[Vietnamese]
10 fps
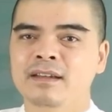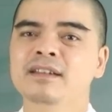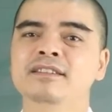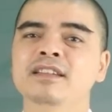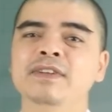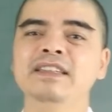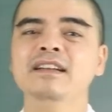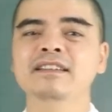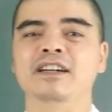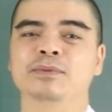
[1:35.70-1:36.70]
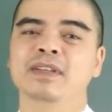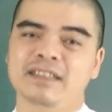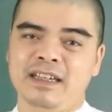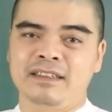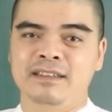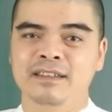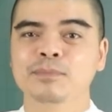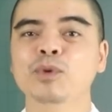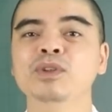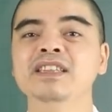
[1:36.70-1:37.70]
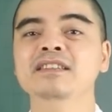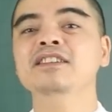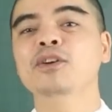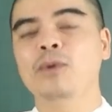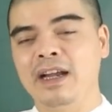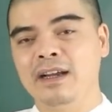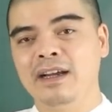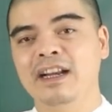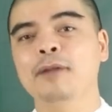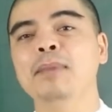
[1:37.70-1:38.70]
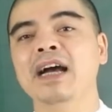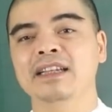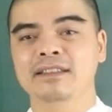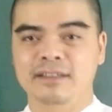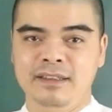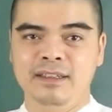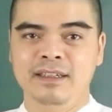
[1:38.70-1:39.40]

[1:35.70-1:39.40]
Người xưa vẫn nhắc nhở chúng ta rằng 49 chưa qua, 53 đã tới.